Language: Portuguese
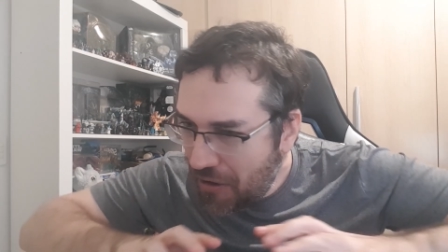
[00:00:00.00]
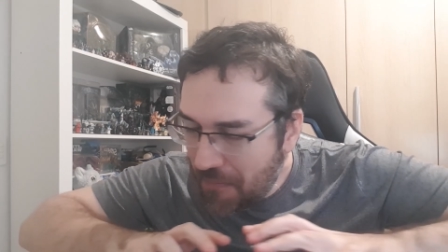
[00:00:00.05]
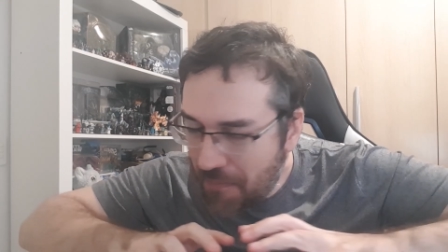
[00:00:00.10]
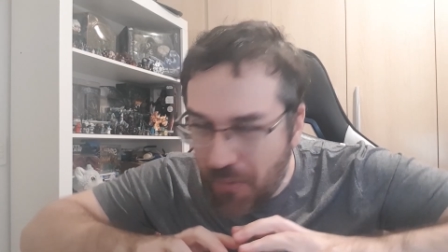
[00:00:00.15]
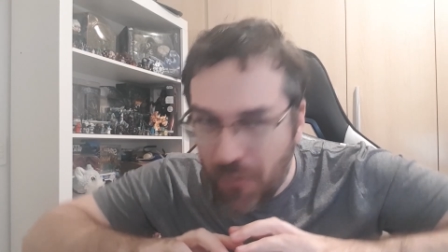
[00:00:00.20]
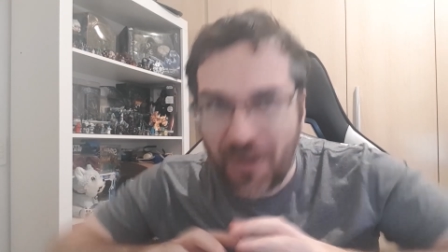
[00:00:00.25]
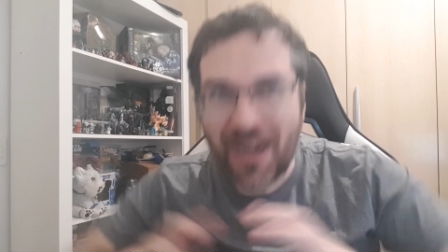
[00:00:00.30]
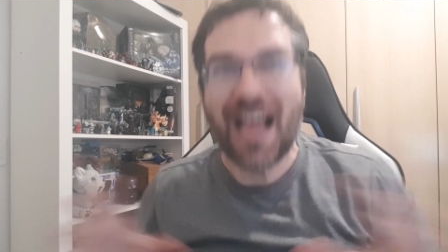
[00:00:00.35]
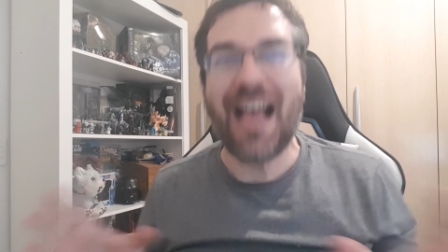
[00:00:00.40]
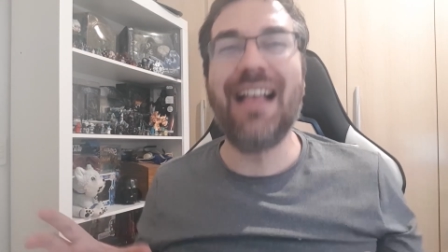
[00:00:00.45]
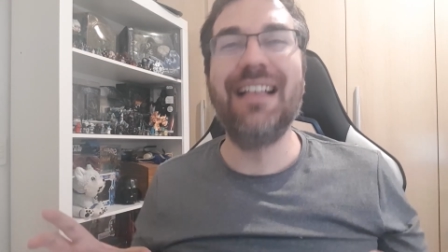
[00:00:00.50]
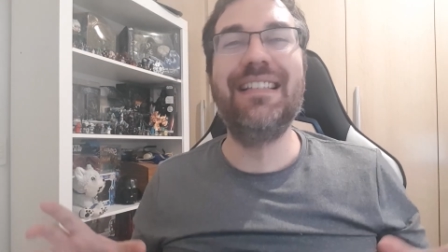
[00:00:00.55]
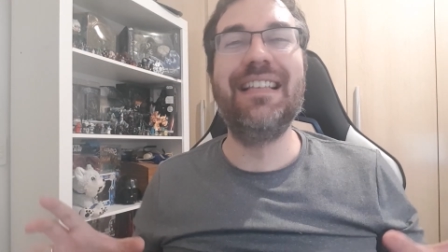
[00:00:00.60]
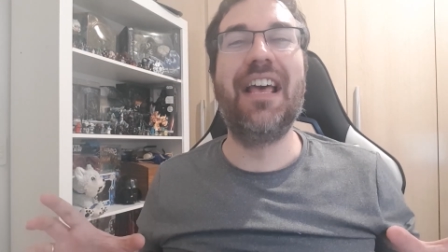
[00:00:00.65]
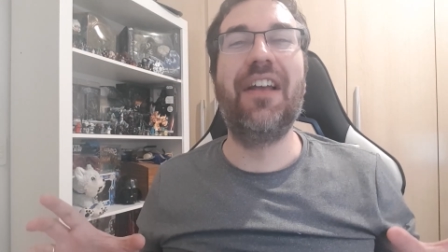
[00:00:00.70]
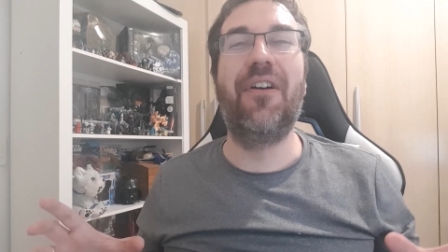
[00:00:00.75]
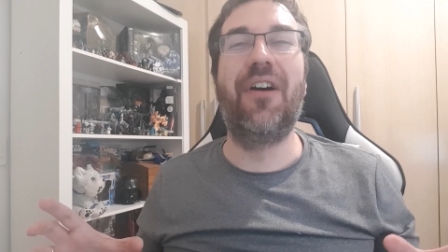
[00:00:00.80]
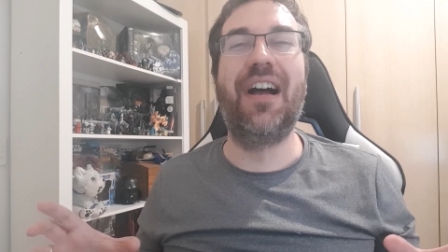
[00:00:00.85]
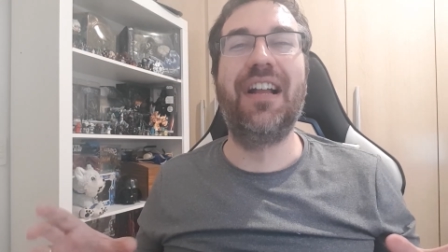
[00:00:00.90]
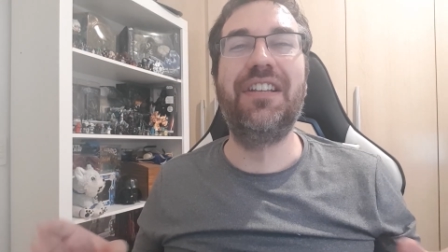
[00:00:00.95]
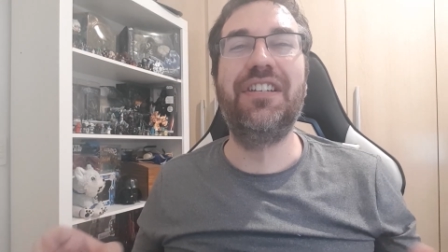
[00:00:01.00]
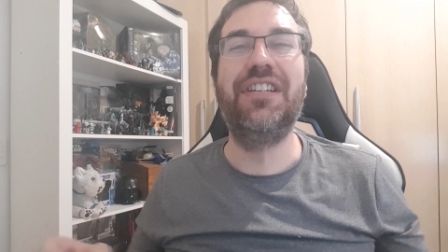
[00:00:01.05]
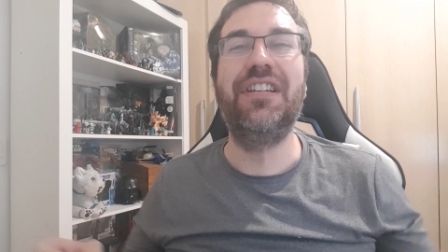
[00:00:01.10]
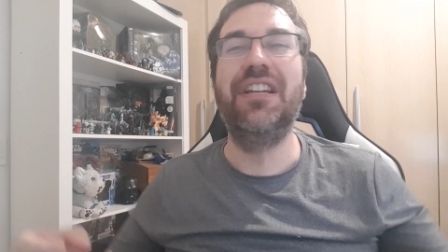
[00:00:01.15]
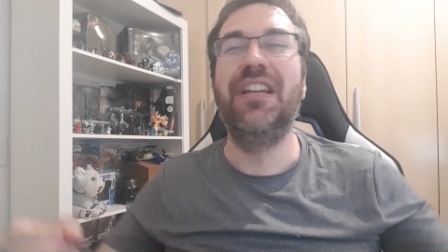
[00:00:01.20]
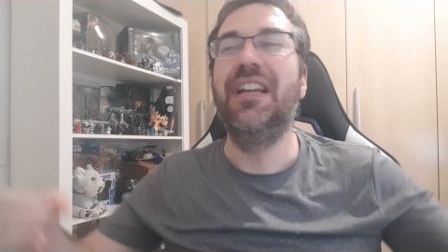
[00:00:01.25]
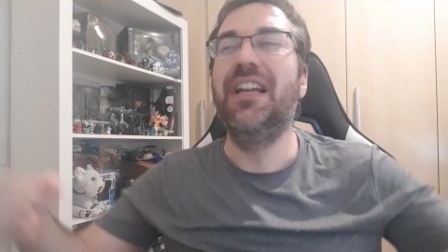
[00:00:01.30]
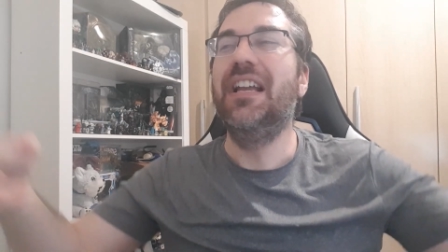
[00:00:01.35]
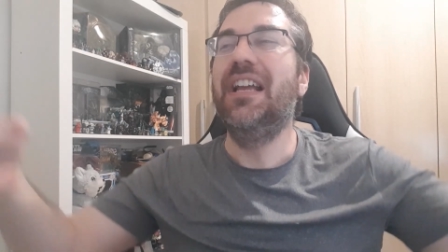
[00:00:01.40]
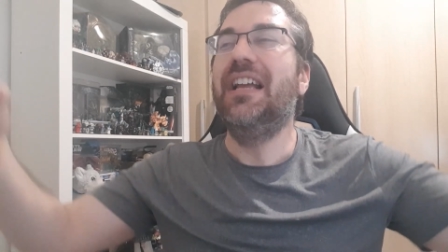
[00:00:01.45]
por
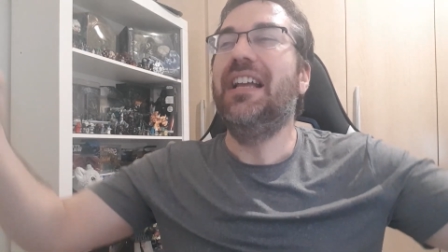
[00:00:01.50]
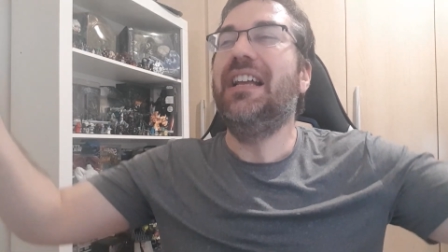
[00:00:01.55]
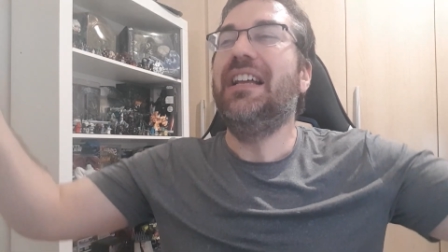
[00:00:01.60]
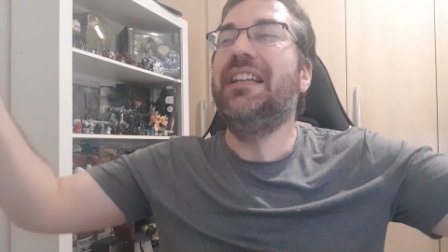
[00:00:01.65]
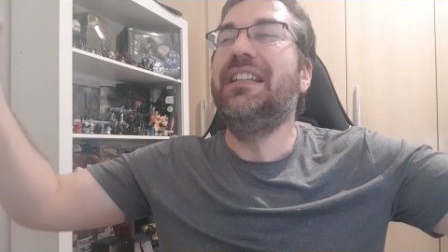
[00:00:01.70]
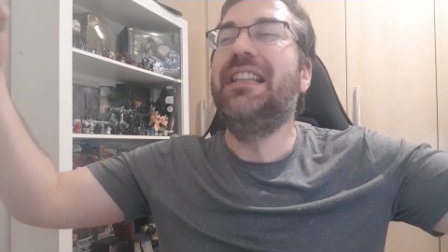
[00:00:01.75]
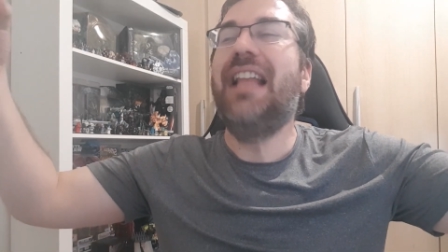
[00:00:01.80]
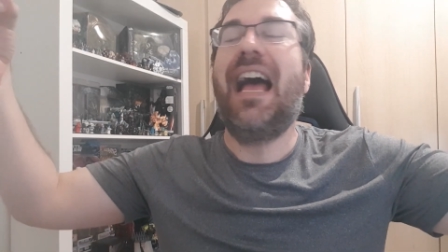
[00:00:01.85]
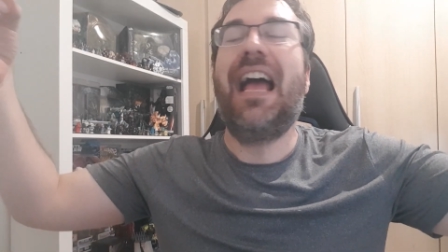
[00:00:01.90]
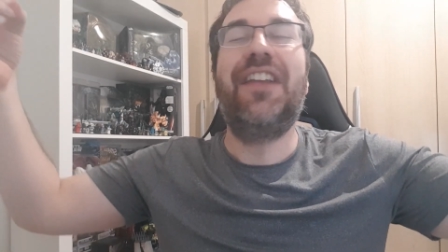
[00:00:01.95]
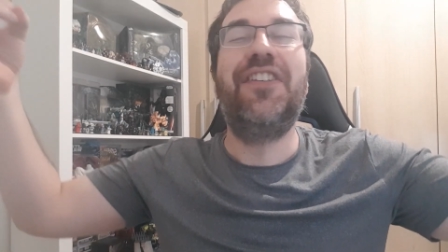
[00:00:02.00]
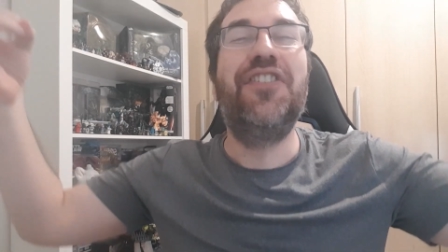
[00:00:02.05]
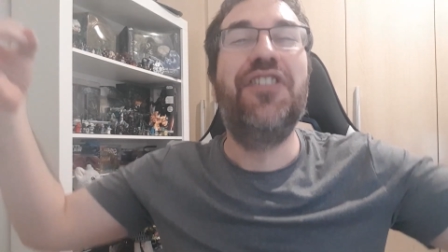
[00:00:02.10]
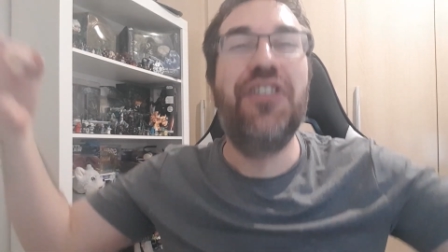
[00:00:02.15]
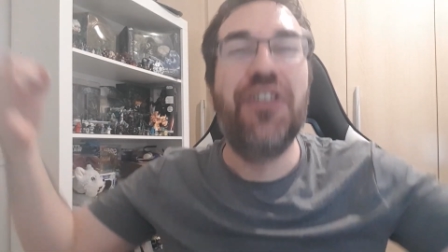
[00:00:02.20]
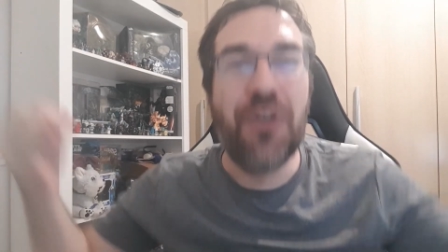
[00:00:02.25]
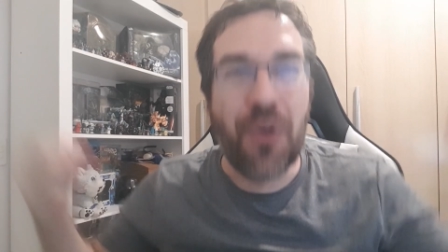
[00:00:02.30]
Azeroth nas